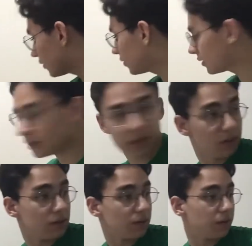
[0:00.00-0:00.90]
dos
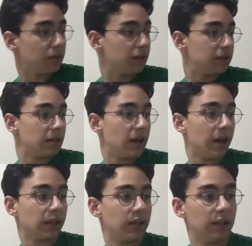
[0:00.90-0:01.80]
dedos eu vou desenhar
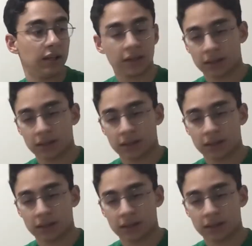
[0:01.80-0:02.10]
aqui.